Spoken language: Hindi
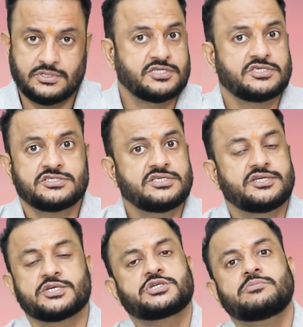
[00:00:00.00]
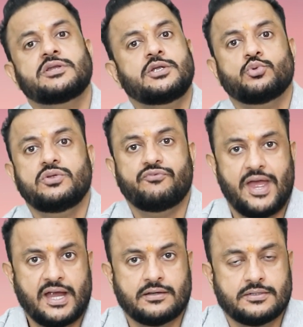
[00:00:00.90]
दिस इज़ द मनी टू द
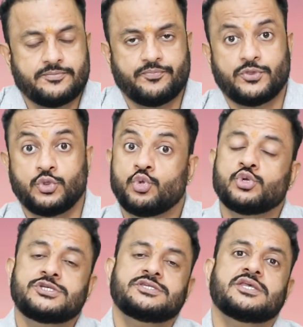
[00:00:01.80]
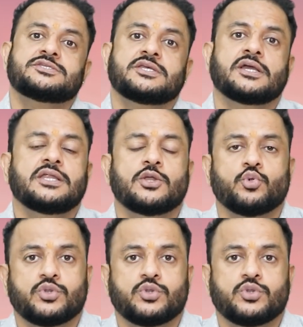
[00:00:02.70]
फैक्ट दो चीज़ें इससे क्लियर